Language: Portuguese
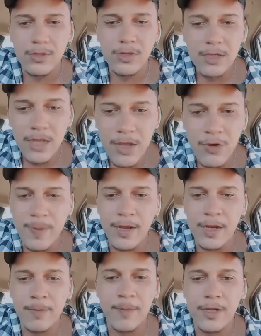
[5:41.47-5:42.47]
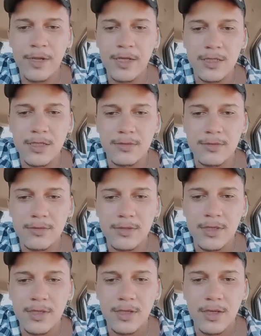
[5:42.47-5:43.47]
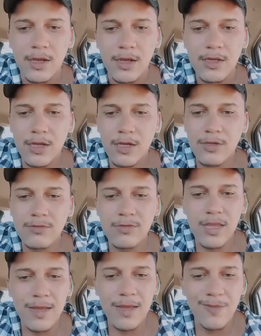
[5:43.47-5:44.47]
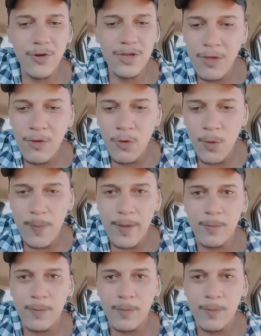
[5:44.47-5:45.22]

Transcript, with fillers: A senhora não tem respeito nenhum, nenhum pela população.